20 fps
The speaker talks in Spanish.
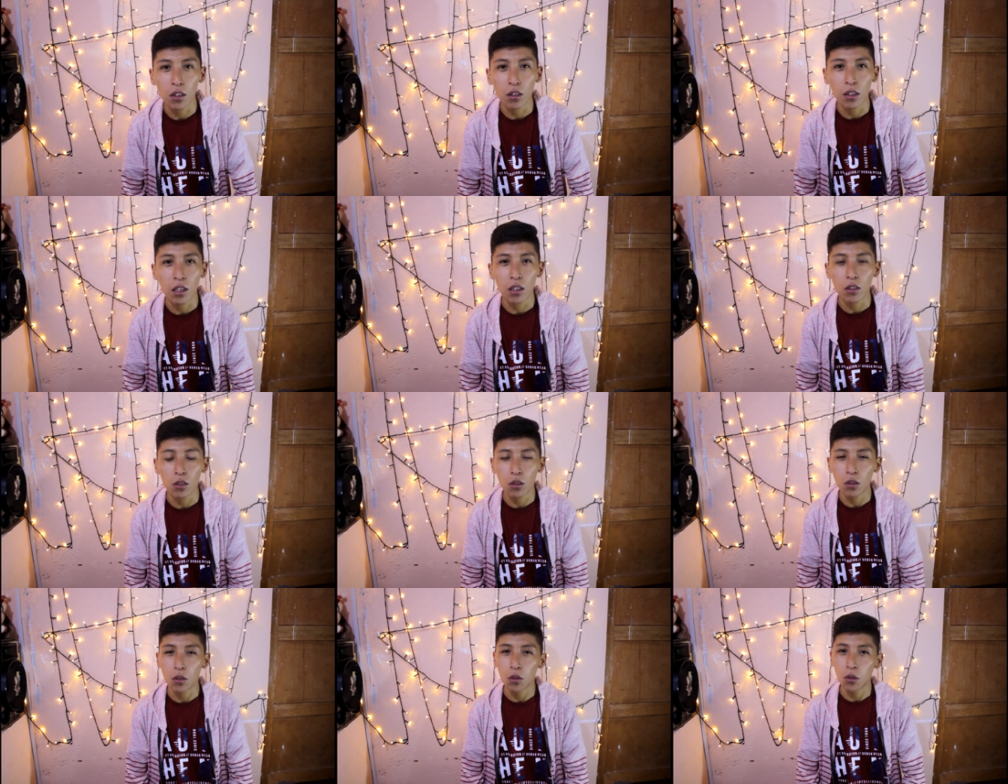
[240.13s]

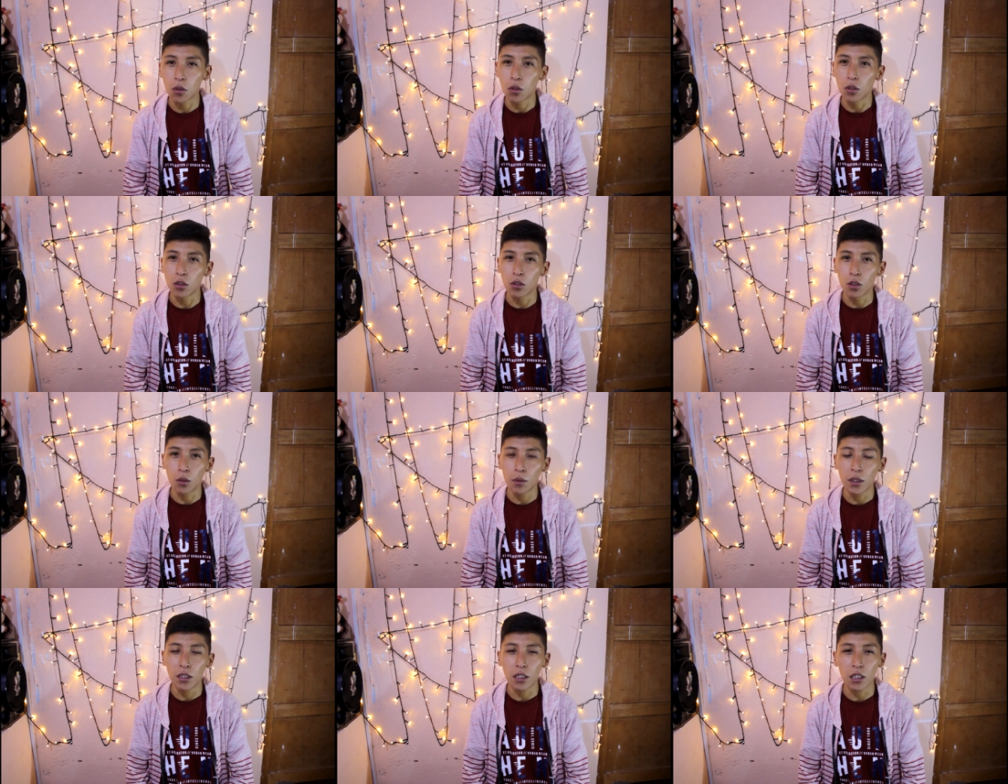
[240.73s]
dando
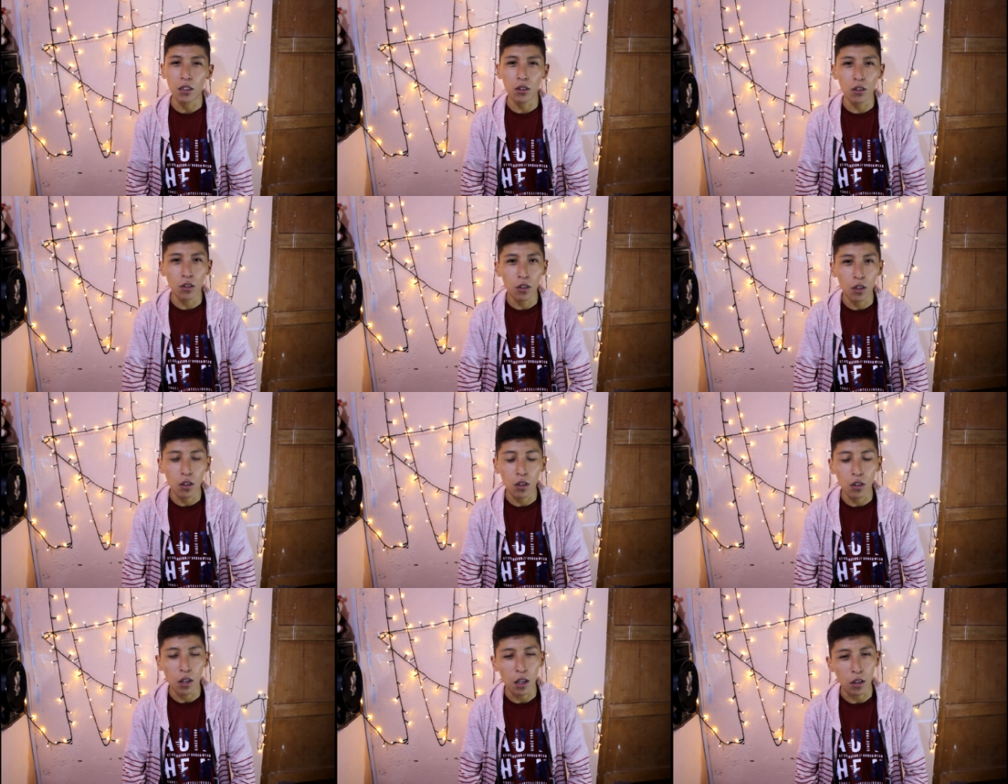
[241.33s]
controversia a
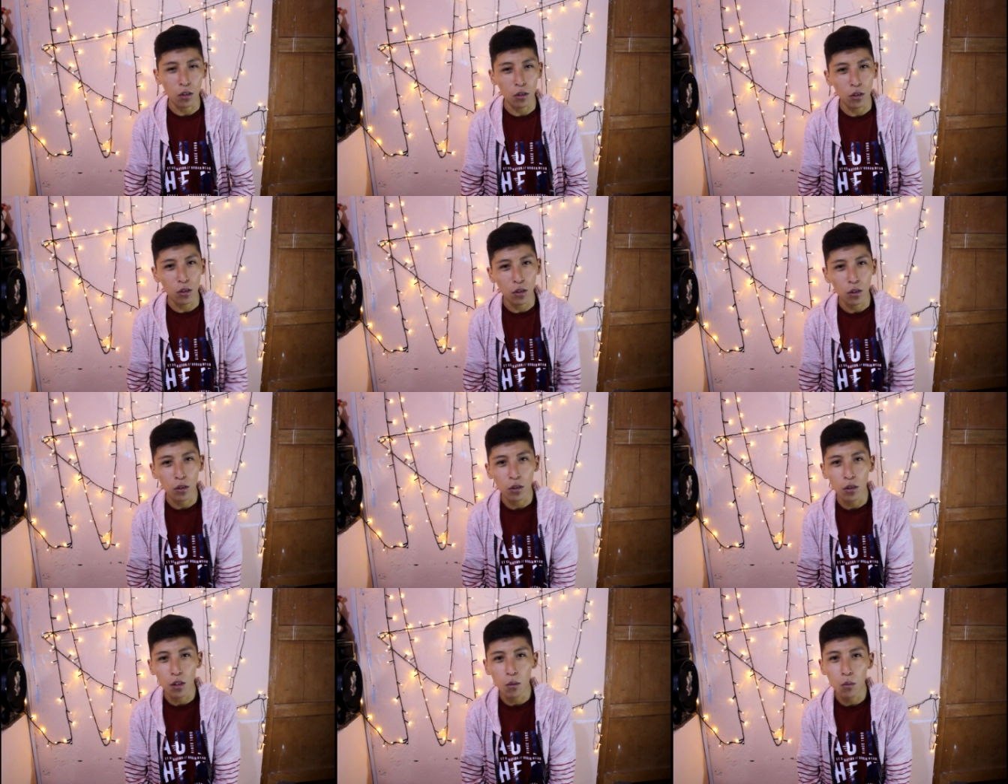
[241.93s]
todo, a
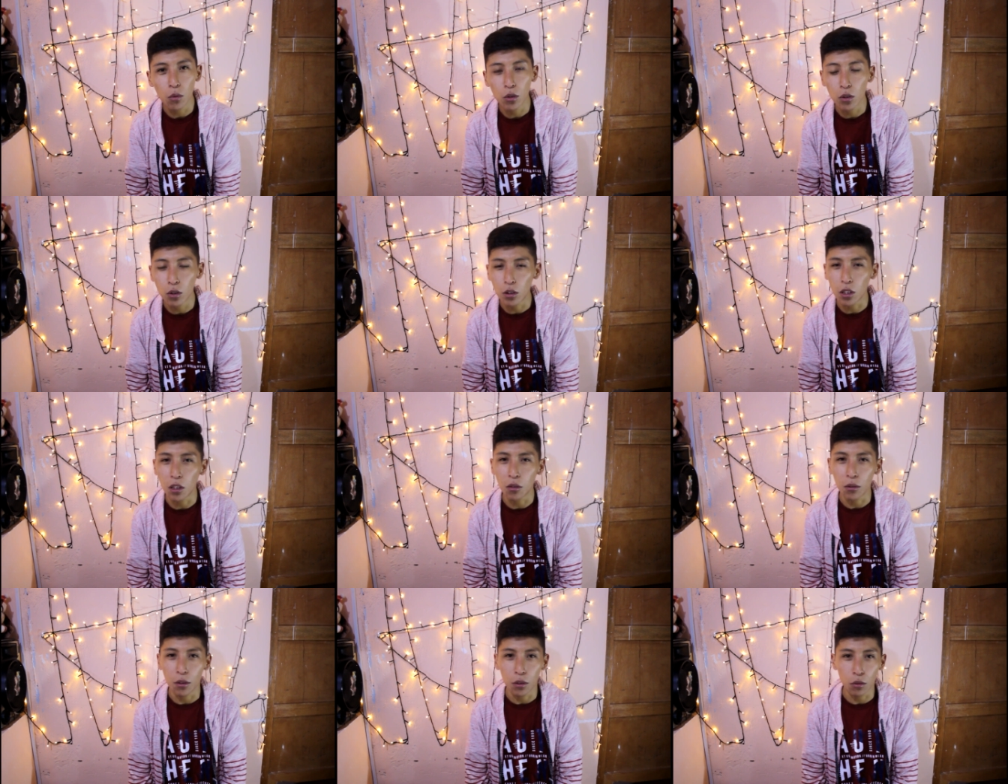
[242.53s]
todo, todo el mundo,
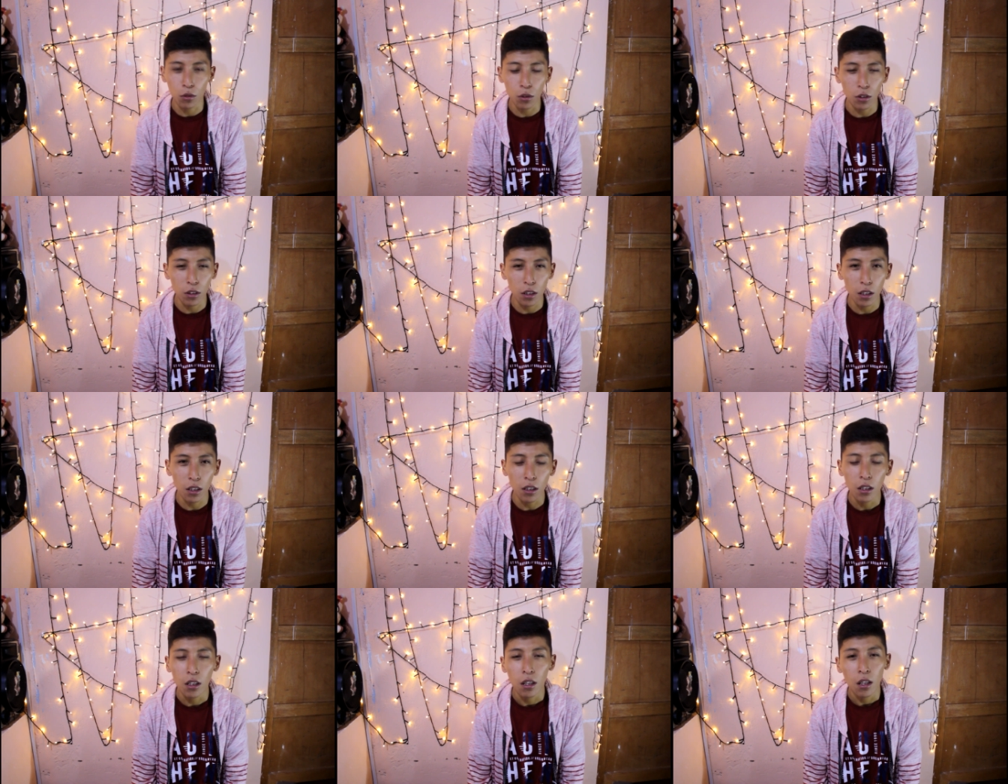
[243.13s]
tanto en
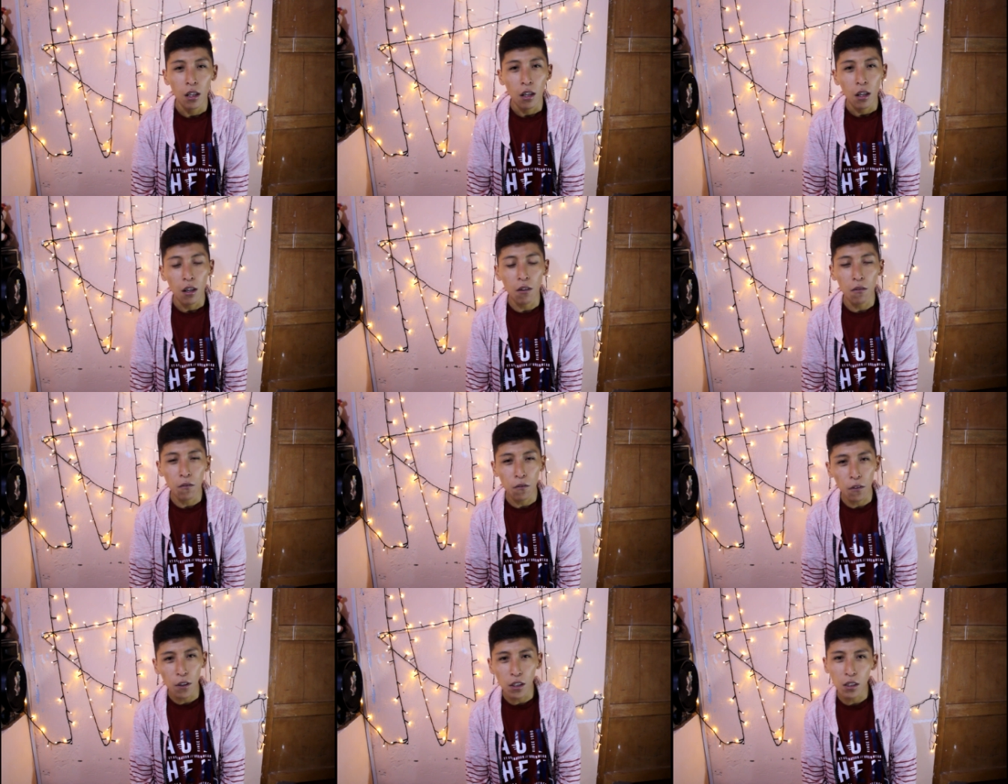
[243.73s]
Twitter,
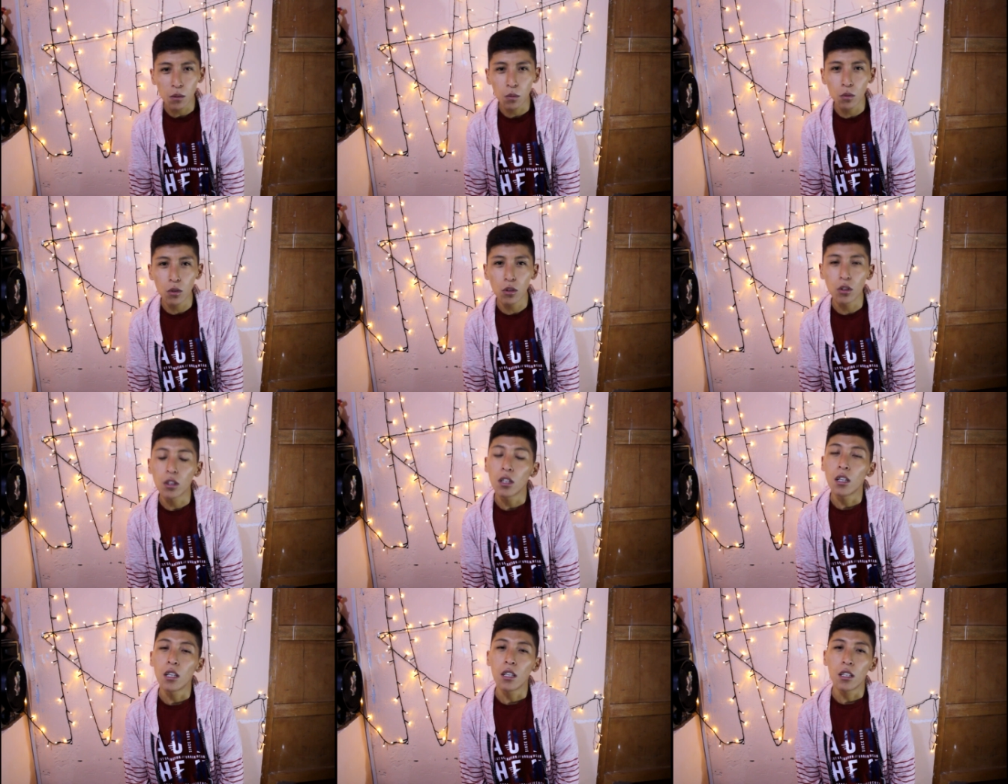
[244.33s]
en
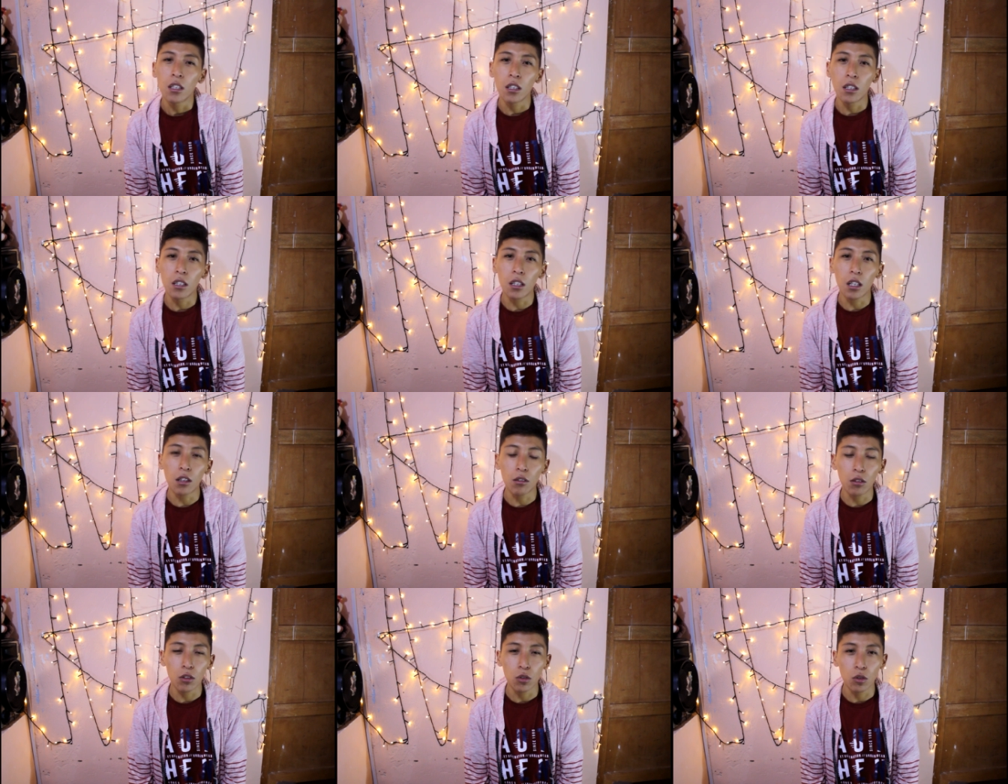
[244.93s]
Facebook y
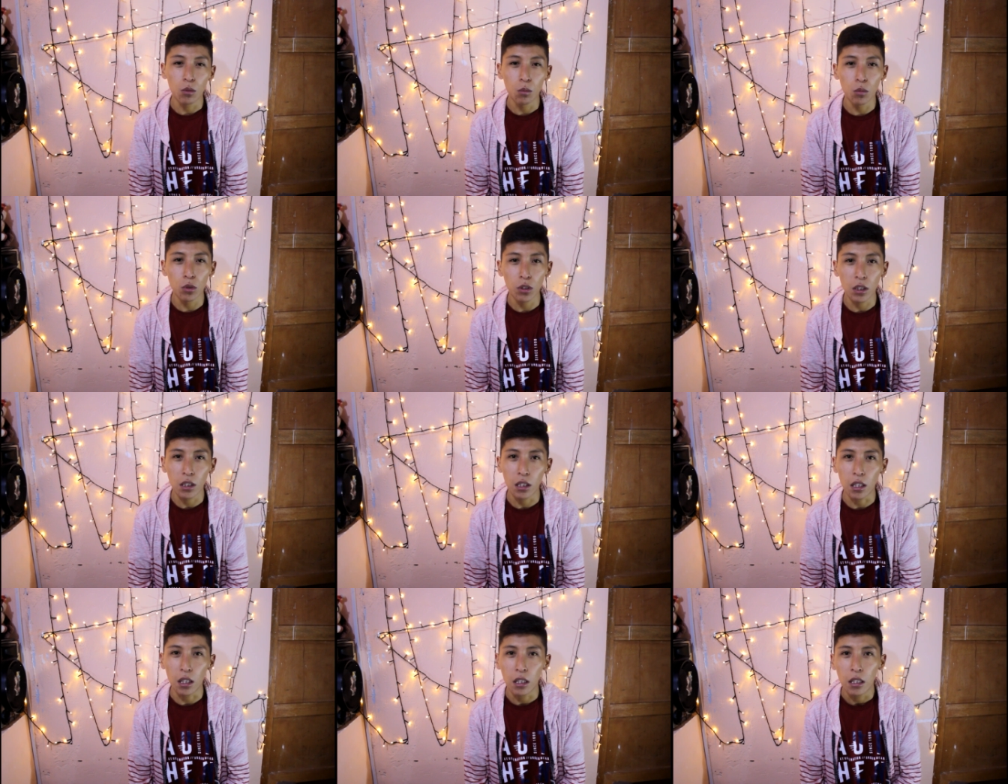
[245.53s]
tanto en su
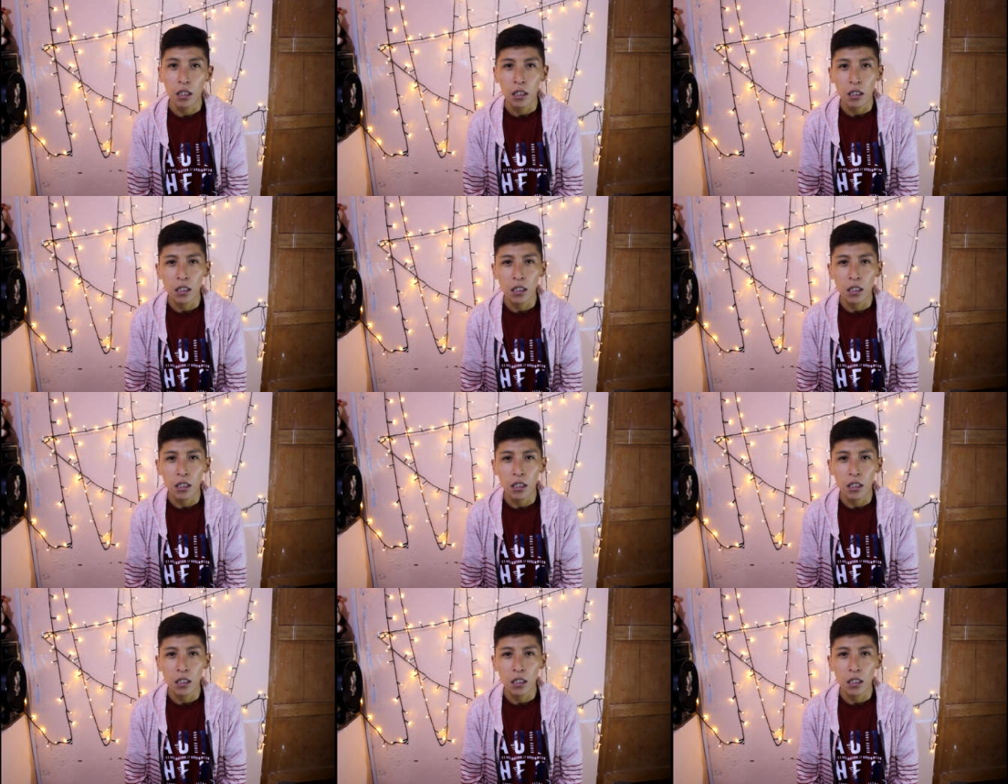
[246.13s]
música.